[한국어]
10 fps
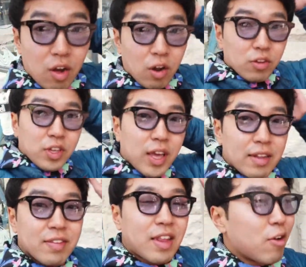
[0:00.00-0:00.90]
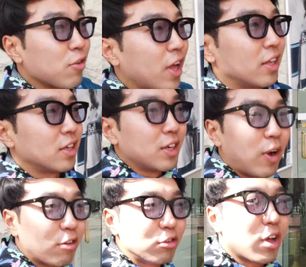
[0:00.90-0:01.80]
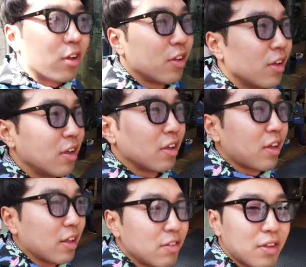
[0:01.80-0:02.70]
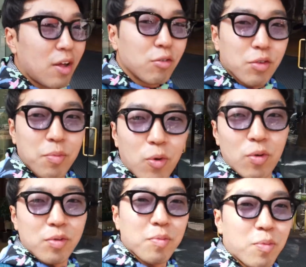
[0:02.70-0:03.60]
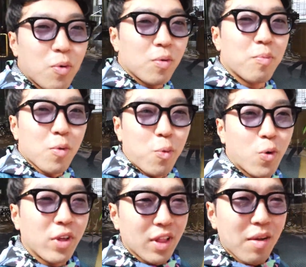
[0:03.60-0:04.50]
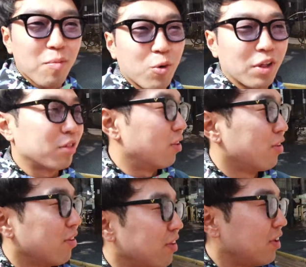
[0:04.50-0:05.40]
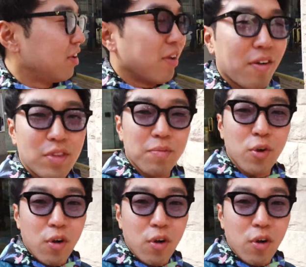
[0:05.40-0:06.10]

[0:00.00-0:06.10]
걸어서 이제 게스타운까지 트 왔고요. 게스타운은 트뭐뭐뭐볼 거 있나 모르겠어요. 아무튼